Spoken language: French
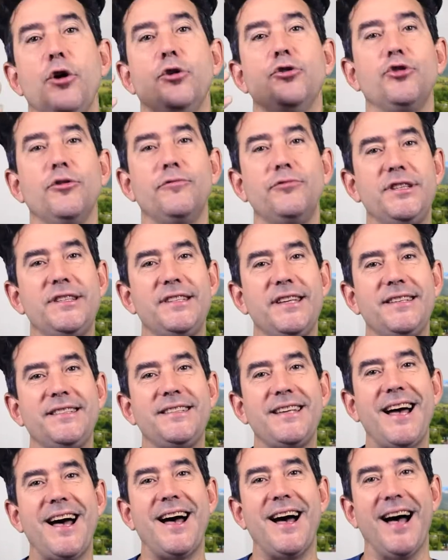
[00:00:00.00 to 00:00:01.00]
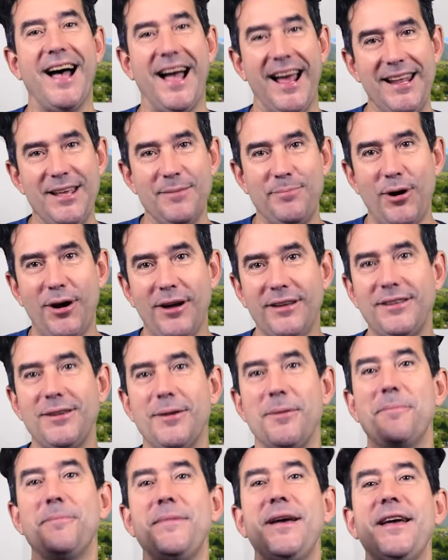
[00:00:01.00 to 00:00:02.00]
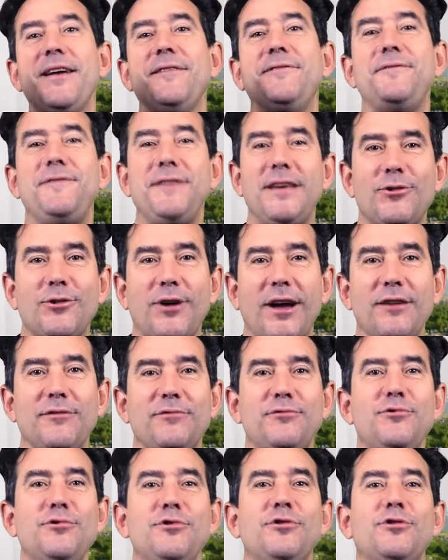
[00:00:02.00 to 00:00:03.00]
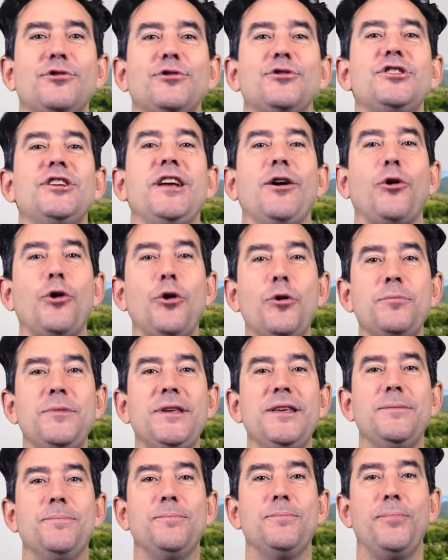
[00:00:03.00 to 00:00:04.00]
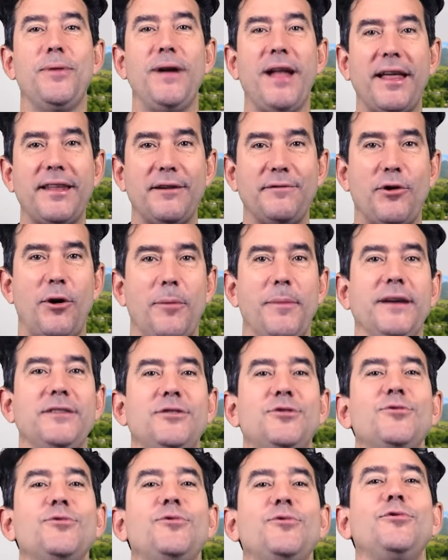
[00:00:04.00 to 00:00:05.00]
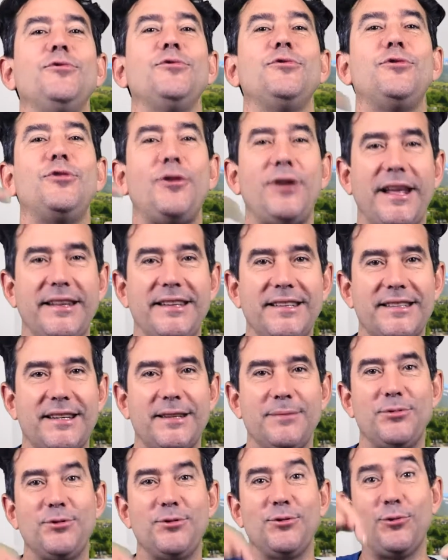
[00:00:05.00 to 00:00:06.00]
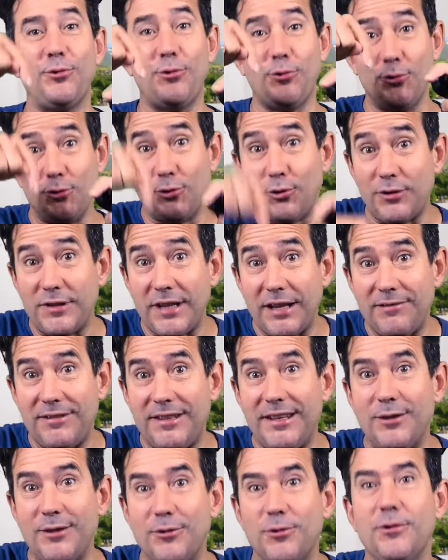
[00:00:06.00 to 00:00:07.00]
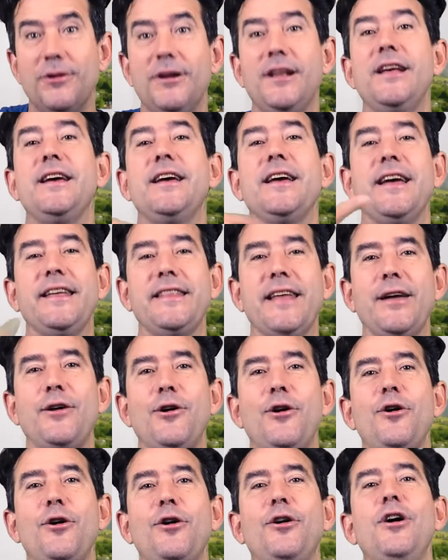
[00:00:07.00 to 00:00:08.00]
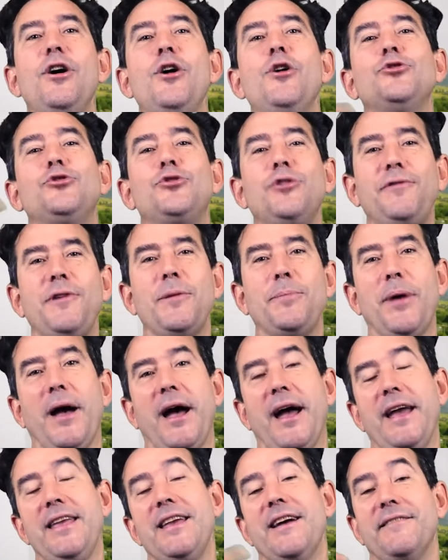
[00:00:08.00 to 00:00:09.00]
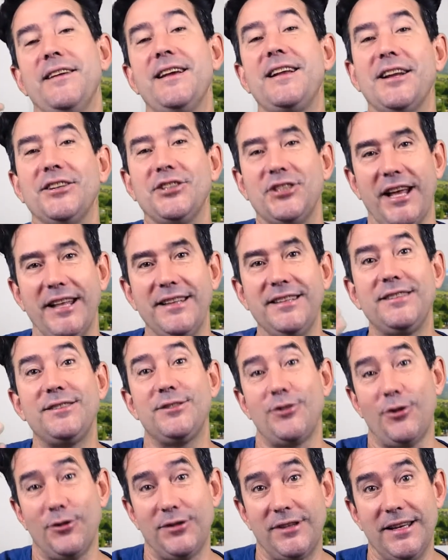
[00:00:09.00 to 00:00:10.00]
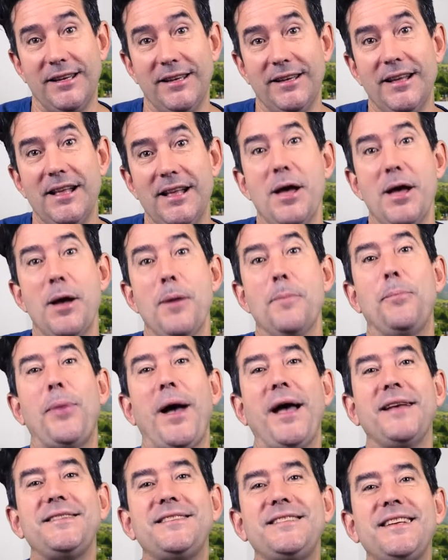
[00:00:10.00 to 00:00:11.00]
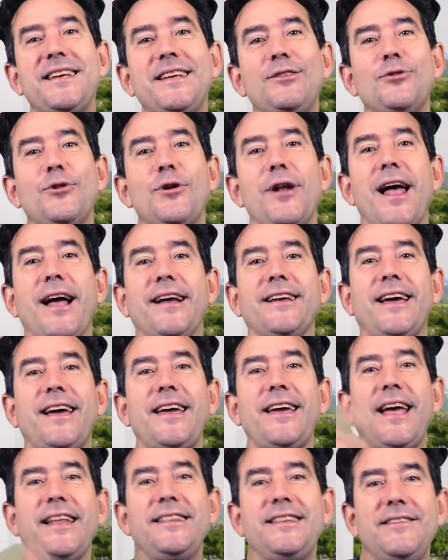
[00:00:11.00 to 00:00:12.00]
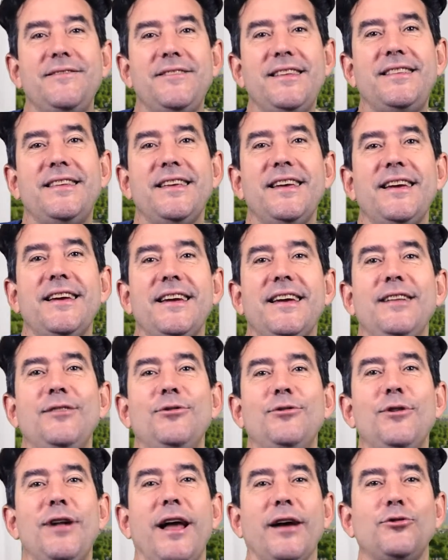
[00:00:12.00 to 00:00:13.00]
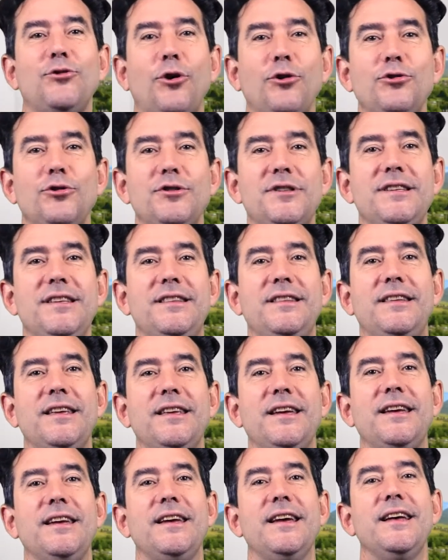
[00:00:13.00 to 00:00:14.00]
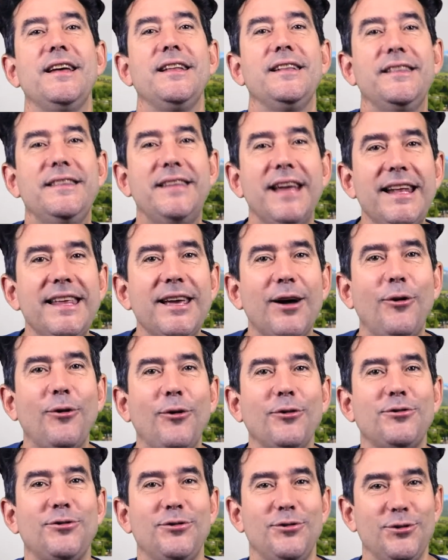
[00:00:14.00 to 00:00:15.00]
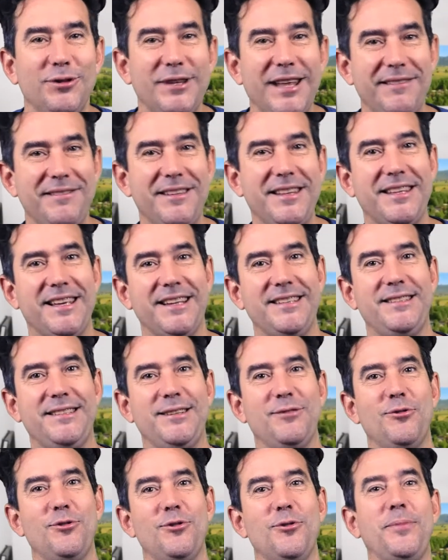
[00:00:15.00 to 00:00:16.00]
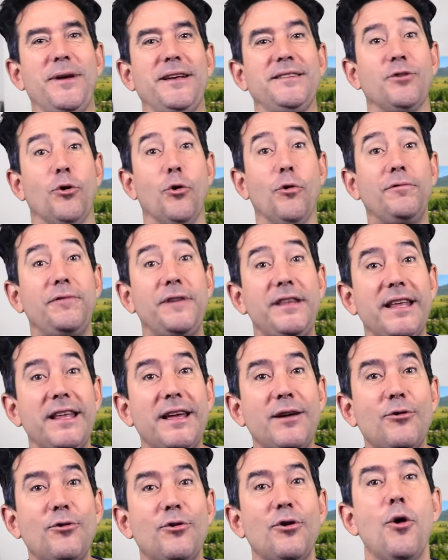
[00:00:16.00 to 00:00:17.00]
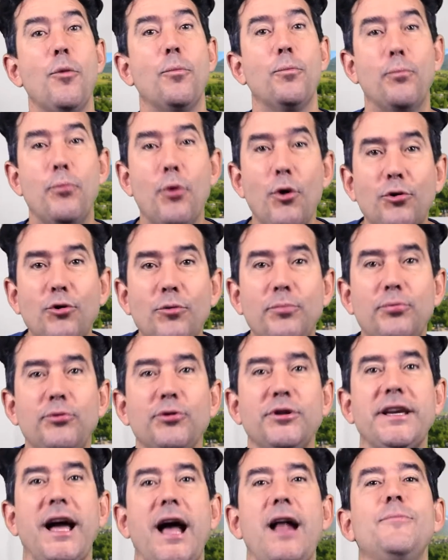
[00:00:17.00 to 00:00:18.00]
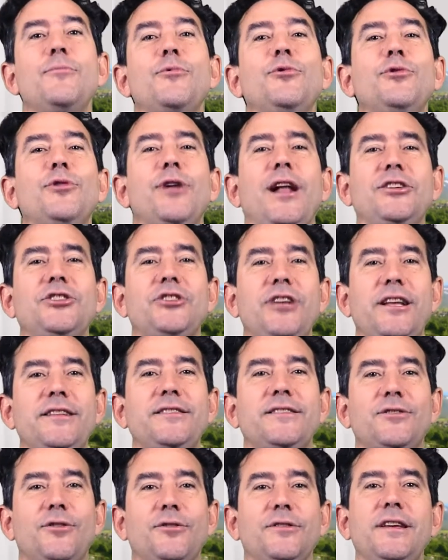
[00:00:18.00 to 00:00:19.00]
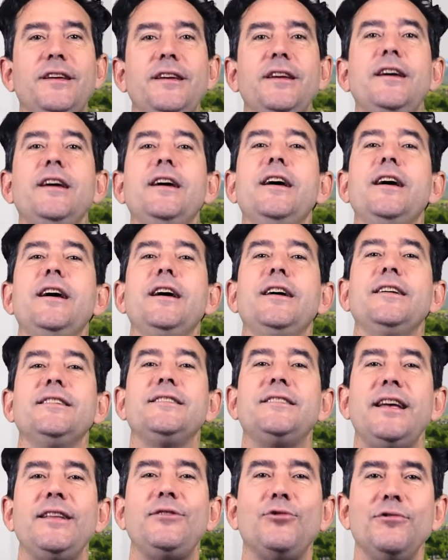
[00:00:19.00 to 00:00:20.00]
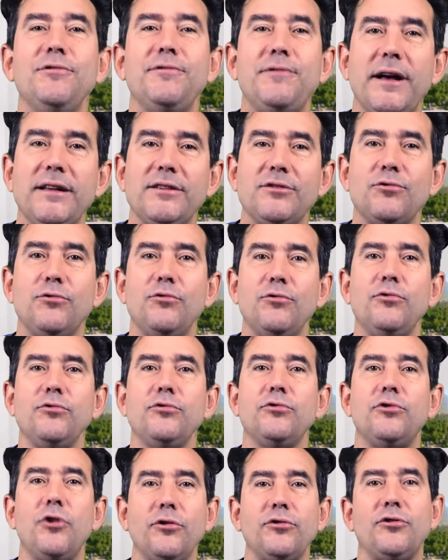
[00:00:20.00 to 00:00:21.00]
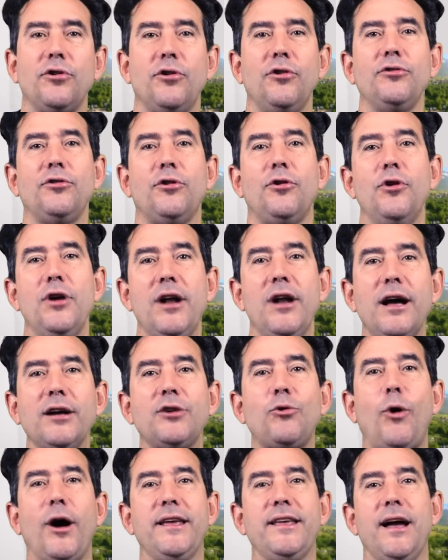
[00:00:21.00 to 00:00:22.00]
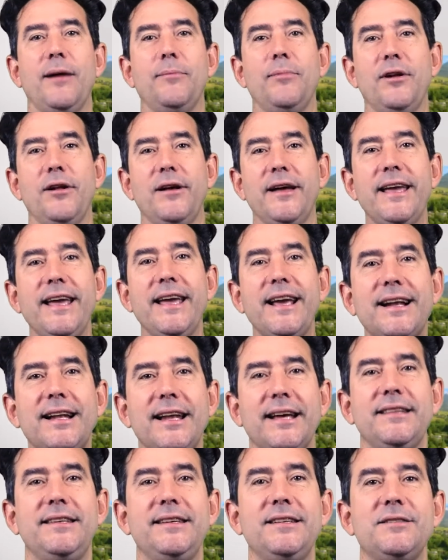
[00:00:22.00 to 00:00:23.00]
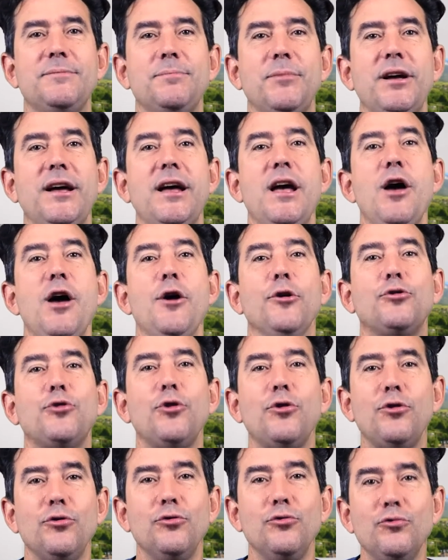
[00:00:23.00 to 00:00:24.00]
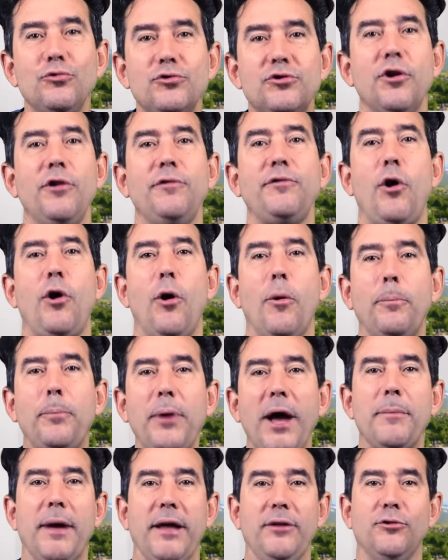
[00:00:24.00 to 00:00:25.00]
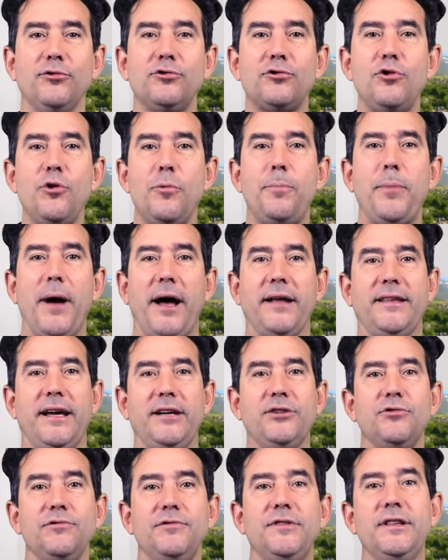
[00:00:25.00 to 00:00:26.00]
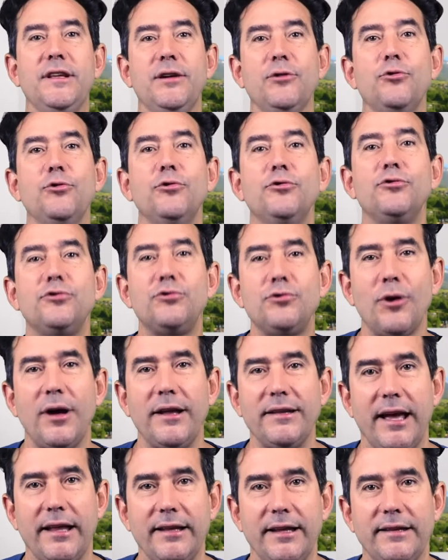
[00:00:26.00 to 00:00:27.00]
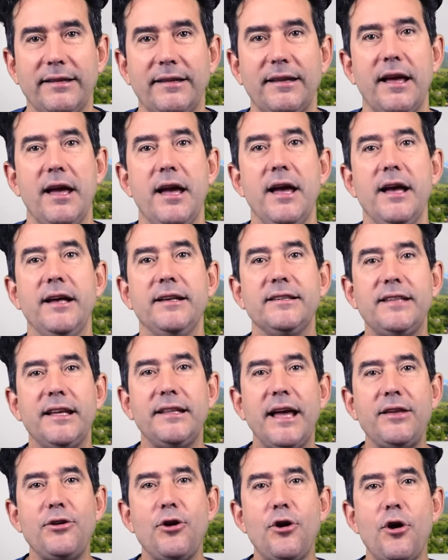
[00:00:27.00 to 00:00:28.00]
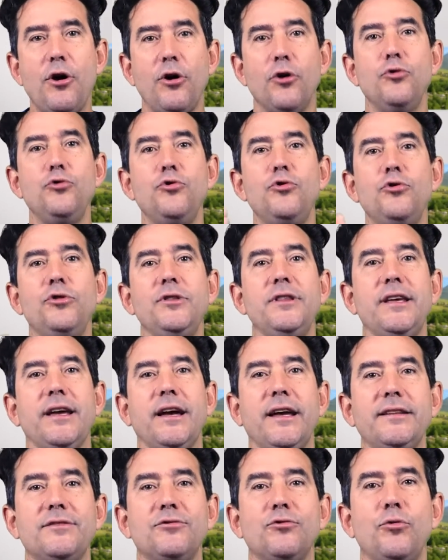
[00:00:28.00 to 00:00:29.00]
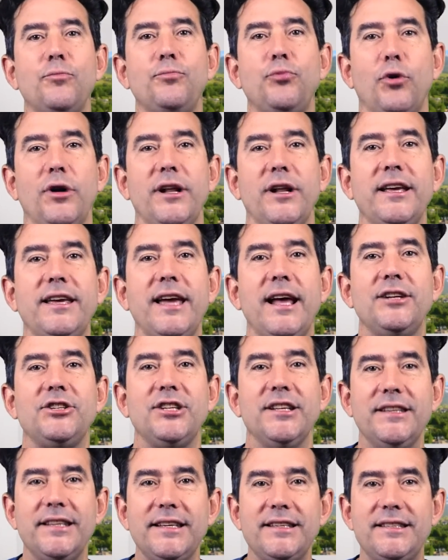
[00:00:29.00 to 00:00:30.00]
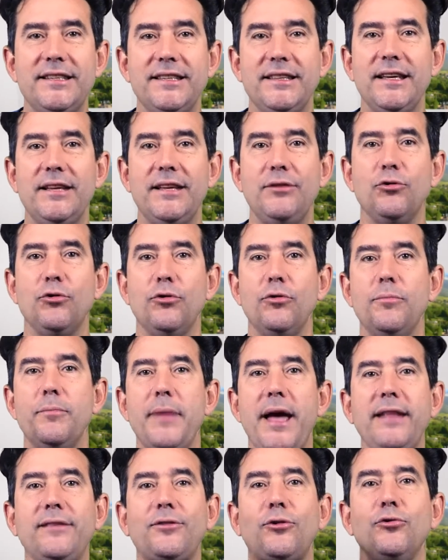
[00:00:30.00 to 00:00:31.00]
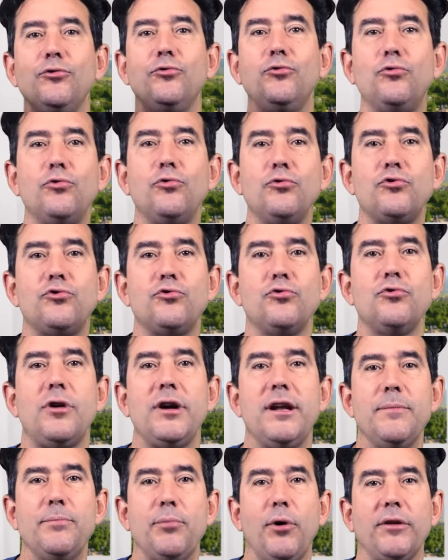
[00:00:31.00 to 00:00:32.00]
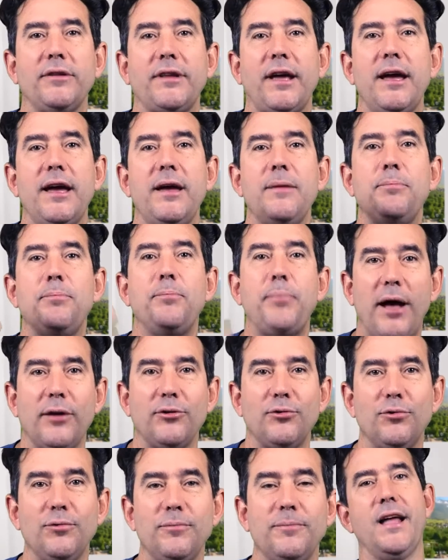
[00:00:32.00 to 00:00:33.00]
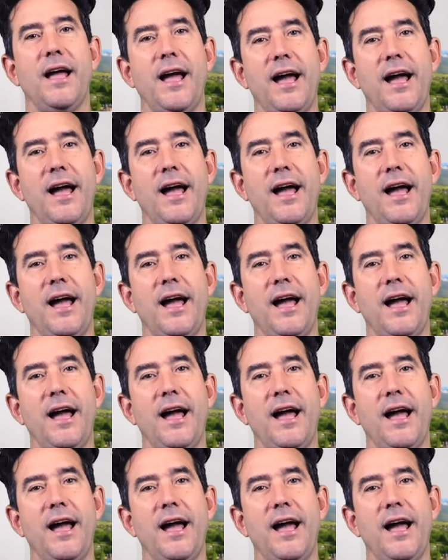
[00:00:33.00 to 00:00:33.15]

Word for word: Je vous disais ça à l'époque, mais figurez-vous que j'ai remis plein d'informations dans la description de cette vidéo. Et d'ailleurs, je fais pareil avec la chaîne Santé. Passer de la créativité et de la curiosité délirante de David Castello-Lopez aux vidéos beaucoup plus calmes de la chaîne Santé, c'est une façon d'entendre l'incroyable éclectisme que nous offre en permanence le partage de vidéos sur Internet. C'est d'ailleurs une des raisons pour lesquelles j'ai décidé de mettre toujours les portraits par deux.